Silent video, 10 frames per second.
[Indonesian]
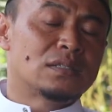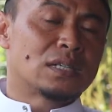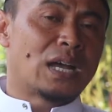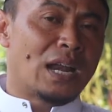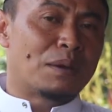
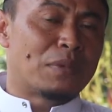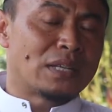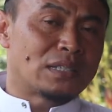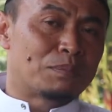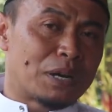segala
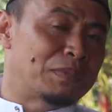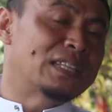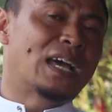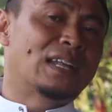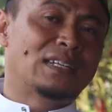macam
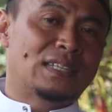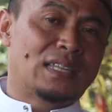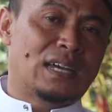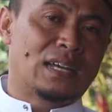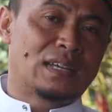permintaan
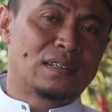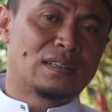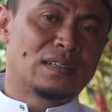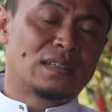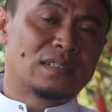kita.
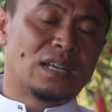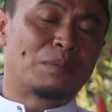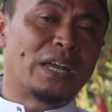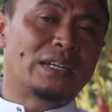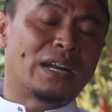
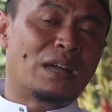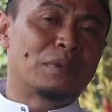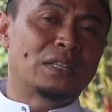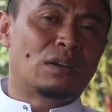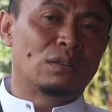Jamaah yang
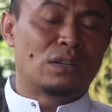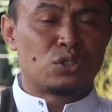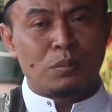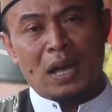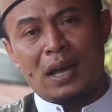dirahmati Allah
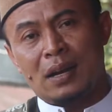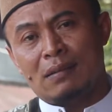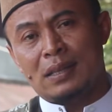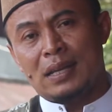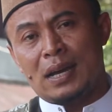
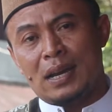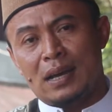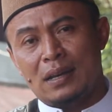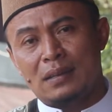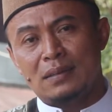Subhanahu wa
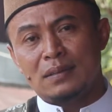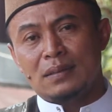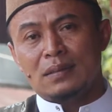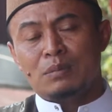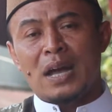taala.
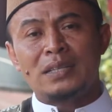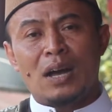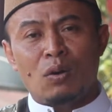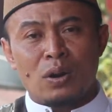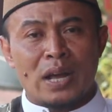
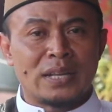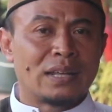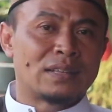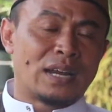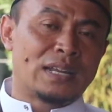Banyak orang
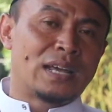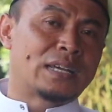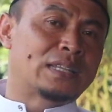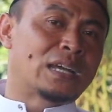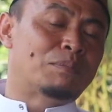yang terlena
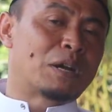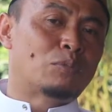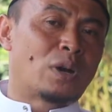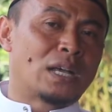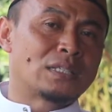ketika
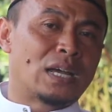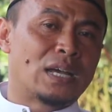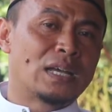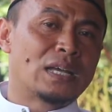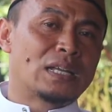
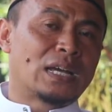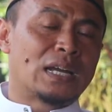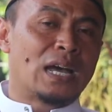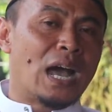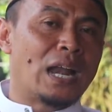berpuasa
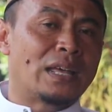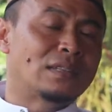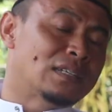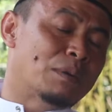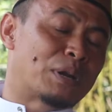dengan hal
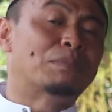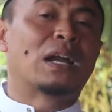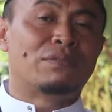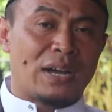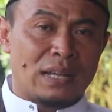yang tidak
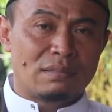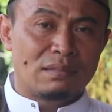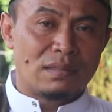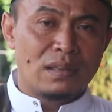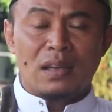bermanfaat.
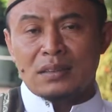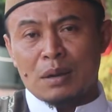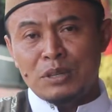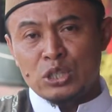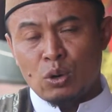
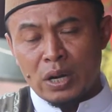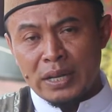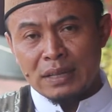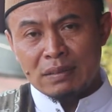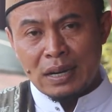Tapi seorang
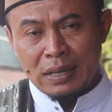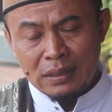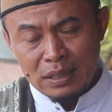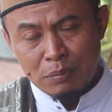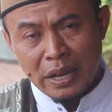yang
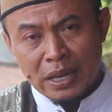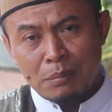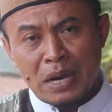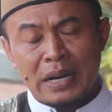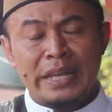teliti
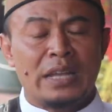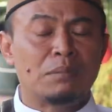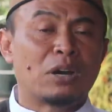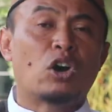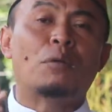bagaimana
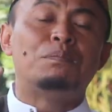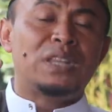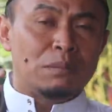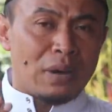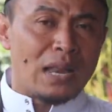ingin
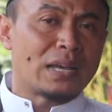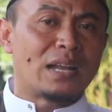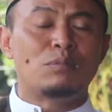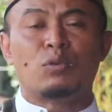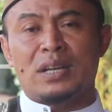
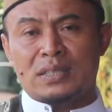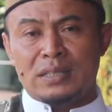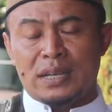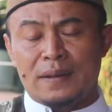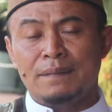mengoptimalkan
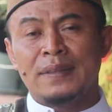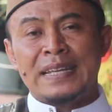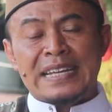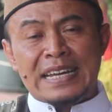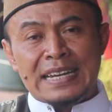puasanya,
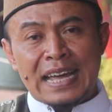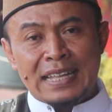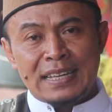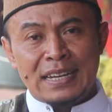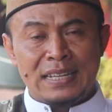
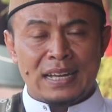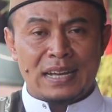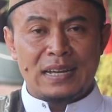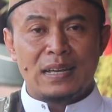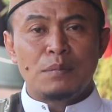hendaknya dia
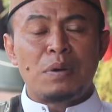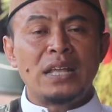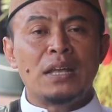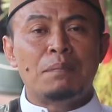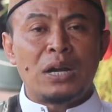
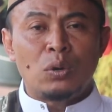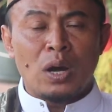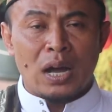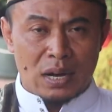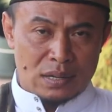banyak
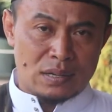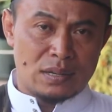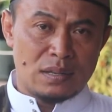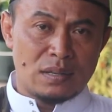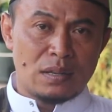berdoa,
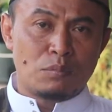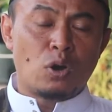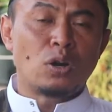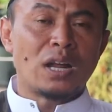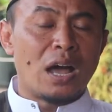
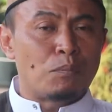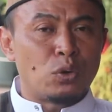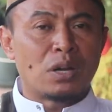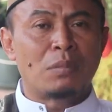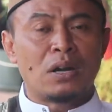mohon
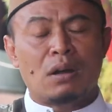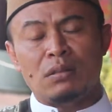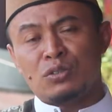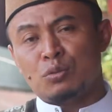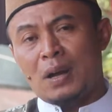ampun kepada
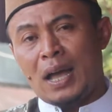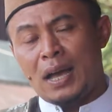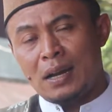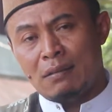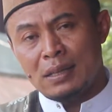Allah
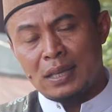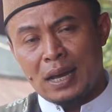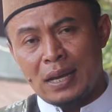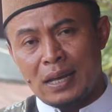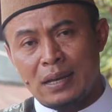Subhanahu wa
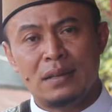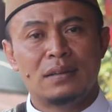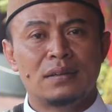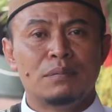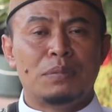taala
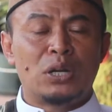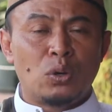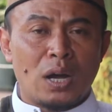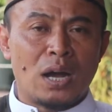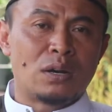
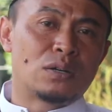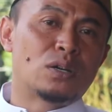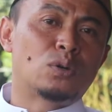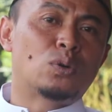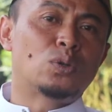berdoa
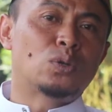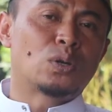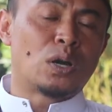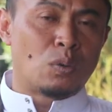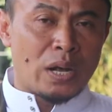
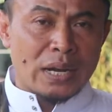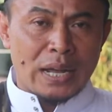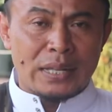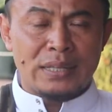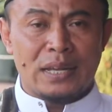untuk
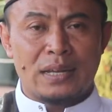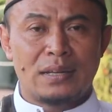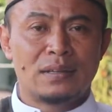keluarganya,